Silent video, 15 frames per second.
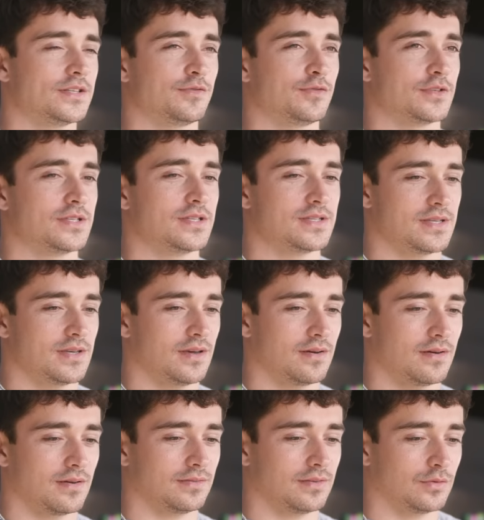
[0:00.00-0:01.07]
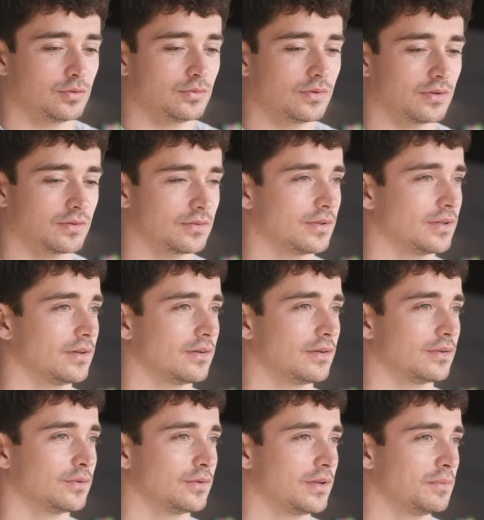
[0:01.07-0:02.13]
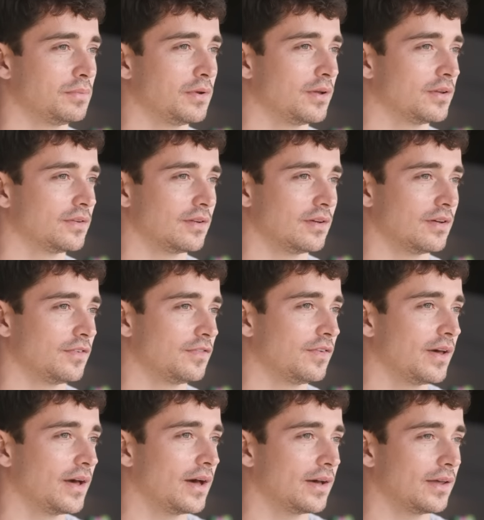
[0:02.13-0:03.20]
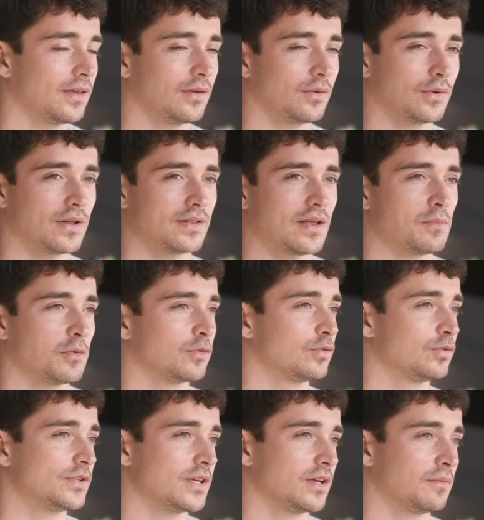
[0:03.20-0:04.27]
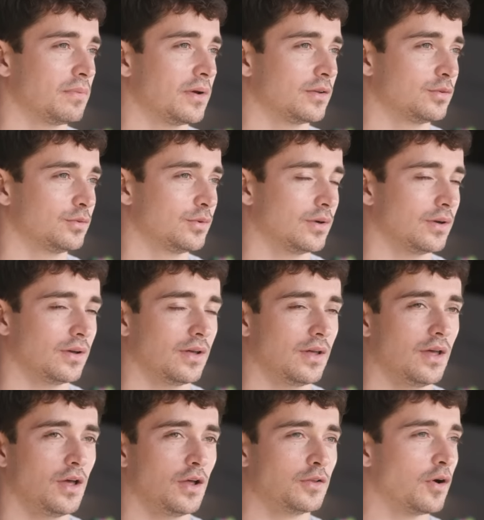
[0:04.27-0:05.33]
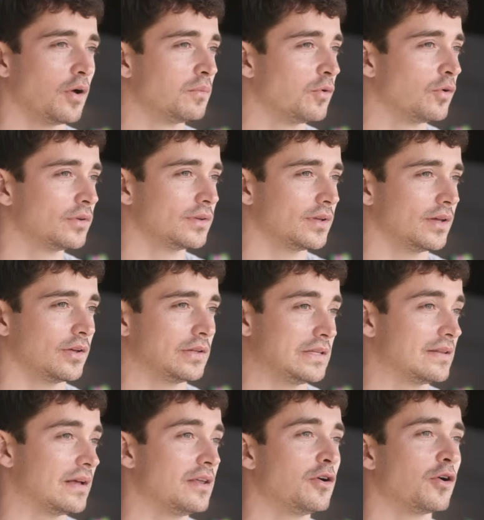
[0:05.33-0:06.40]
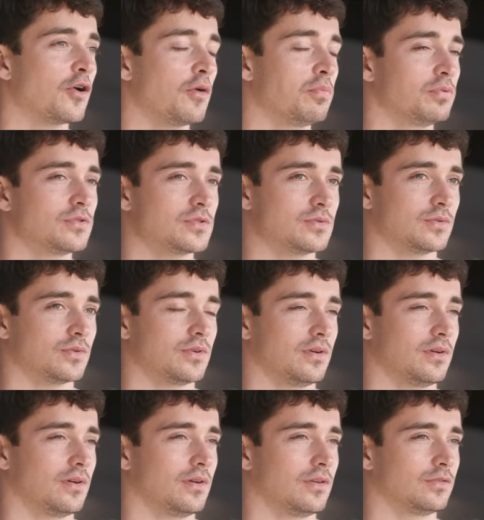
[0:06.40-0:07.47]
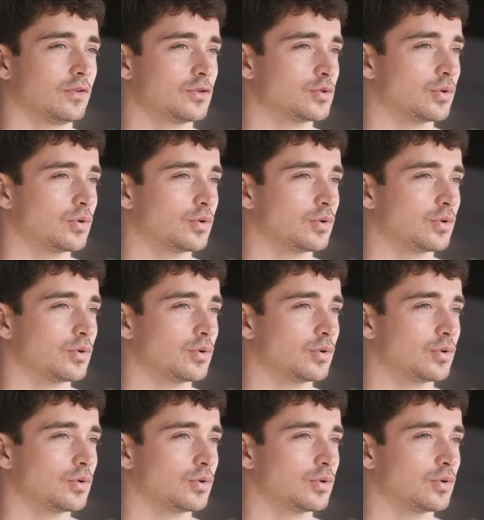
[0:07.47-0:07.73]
tifosi, c'est tout quand on est, quand on est pilote Ferrari. On a tellement de soutien de partout dans le monde et en Italie encore plus. Donc ce